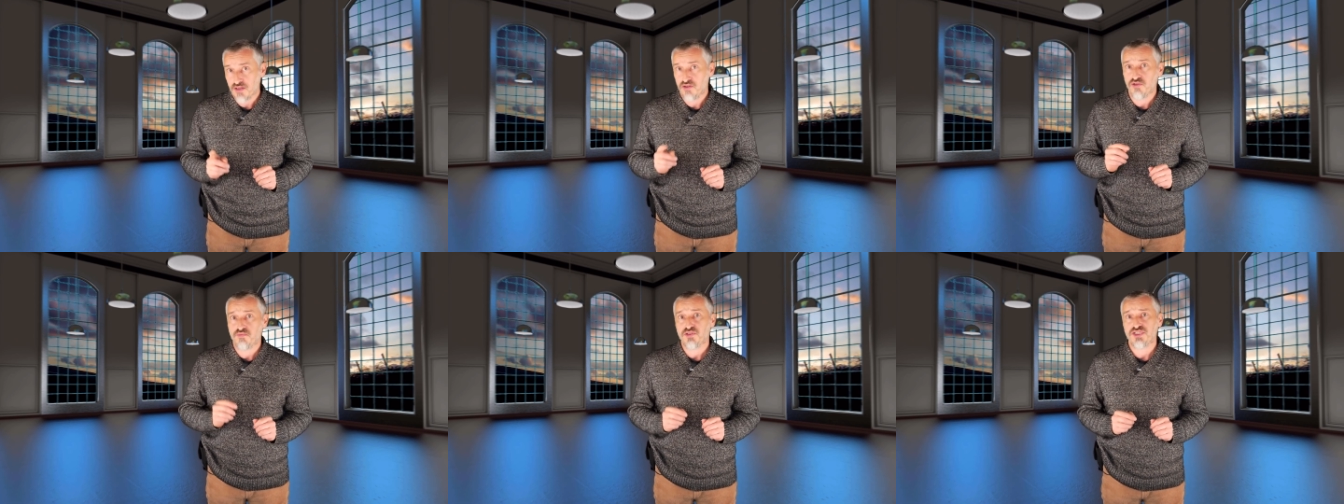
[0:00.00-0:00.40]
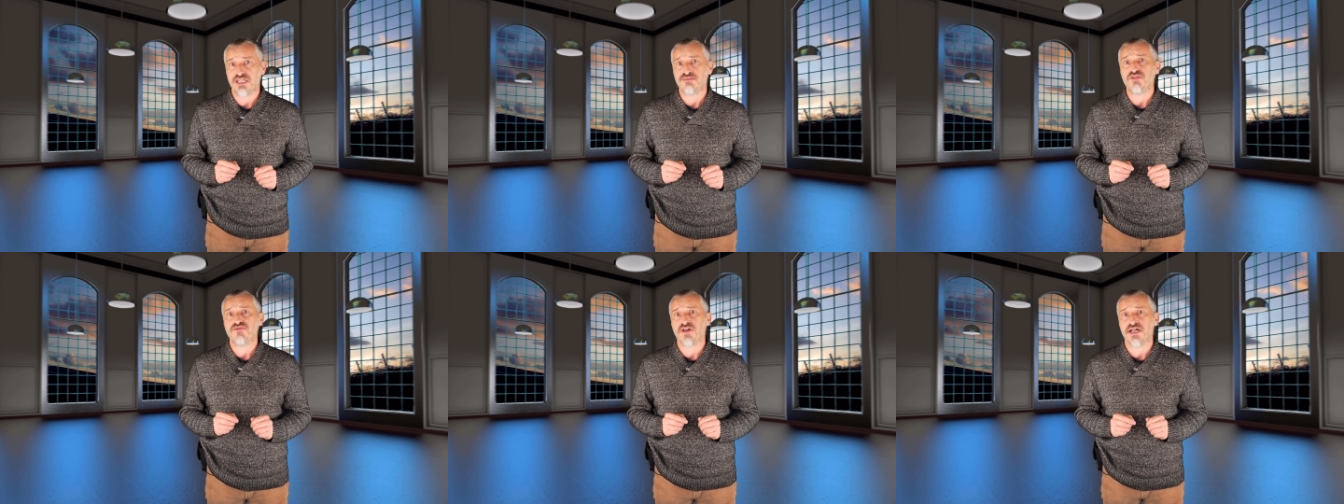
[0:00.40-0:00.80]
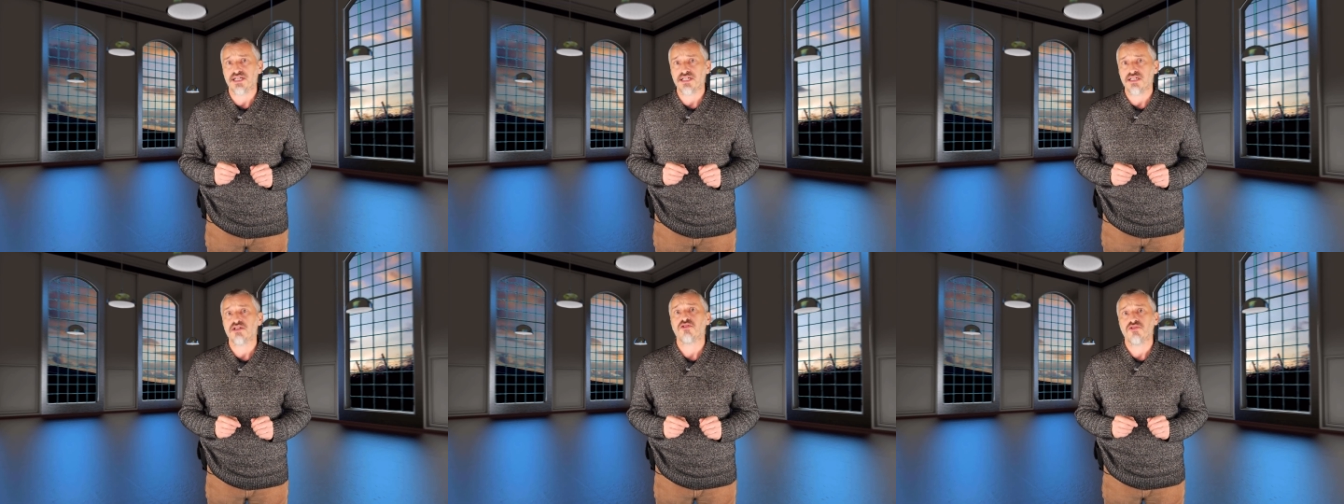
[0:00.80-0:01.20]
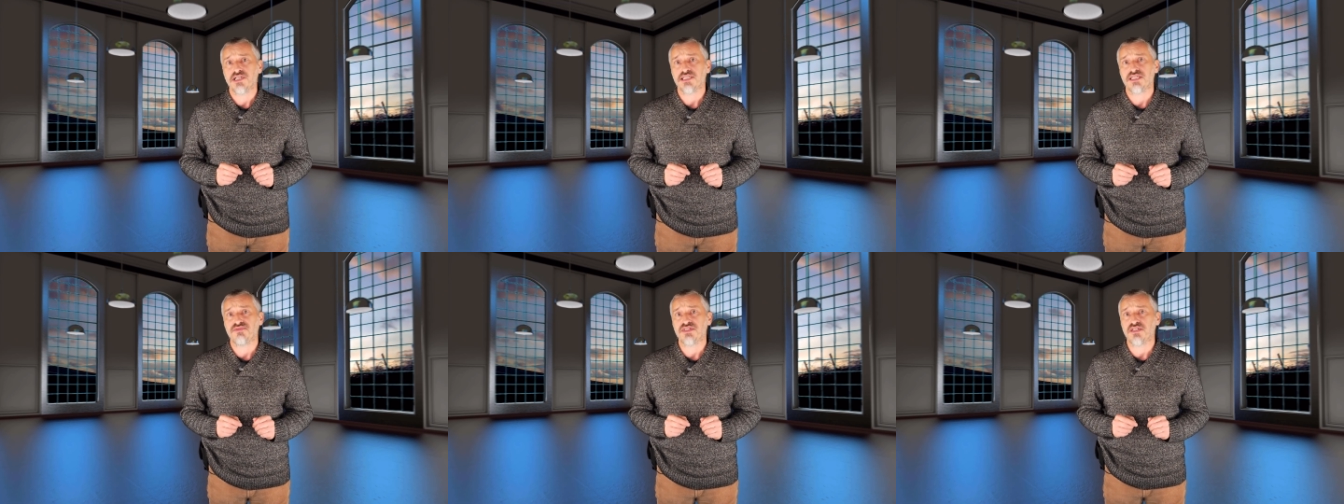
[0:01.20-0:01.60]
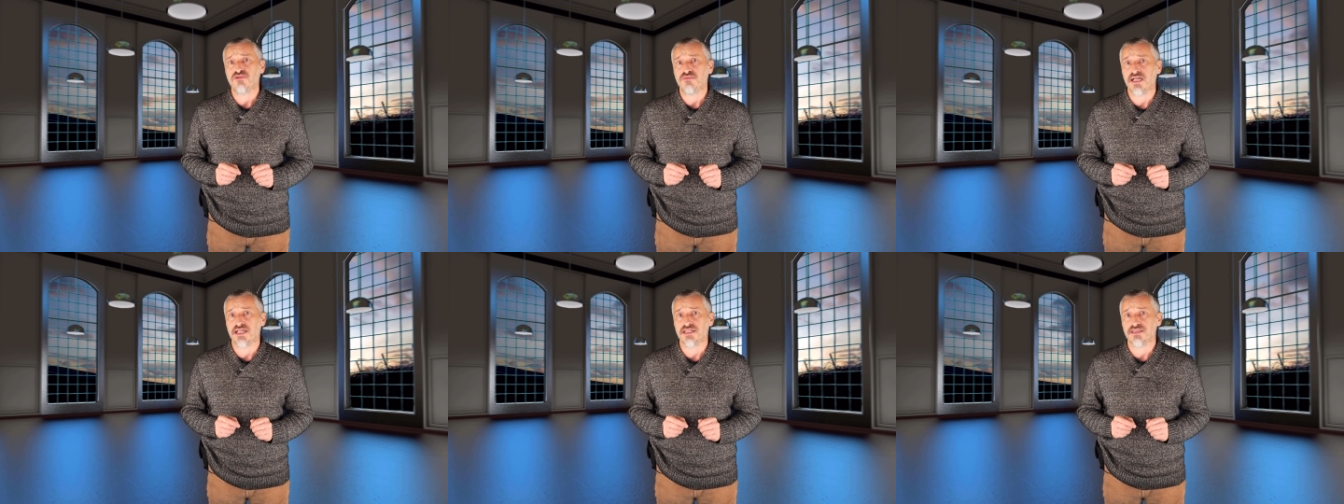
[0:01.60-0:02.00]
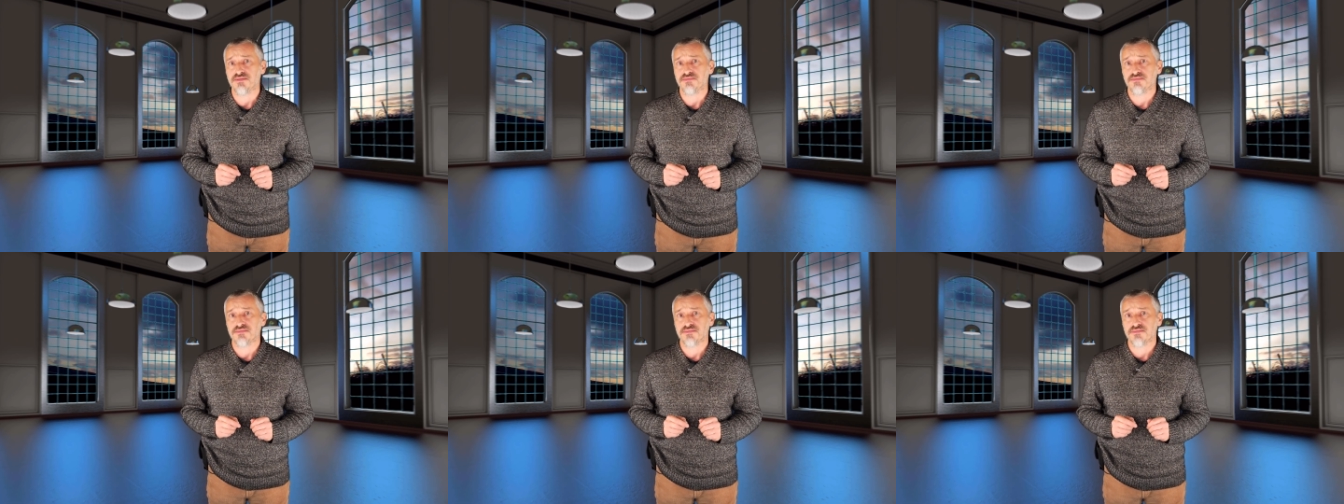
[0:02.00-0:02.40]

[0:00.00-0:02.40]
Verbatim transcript: lo possiamo fare con le attività umane.